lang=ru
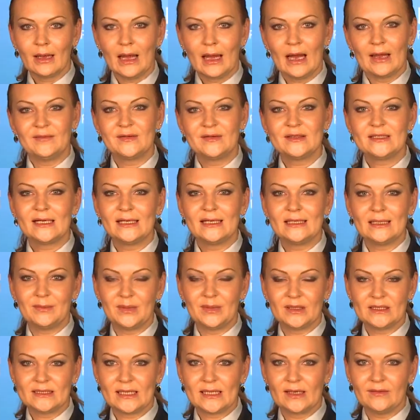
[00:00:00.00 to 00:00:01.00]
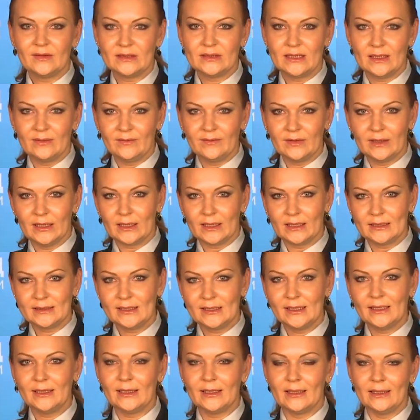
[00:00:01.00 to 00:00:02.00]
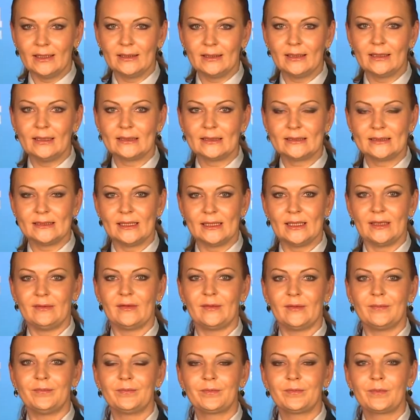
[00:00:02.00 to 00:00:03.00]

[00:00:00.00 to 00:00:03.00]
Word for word: официальный представитель МВД России Елена Алексеева.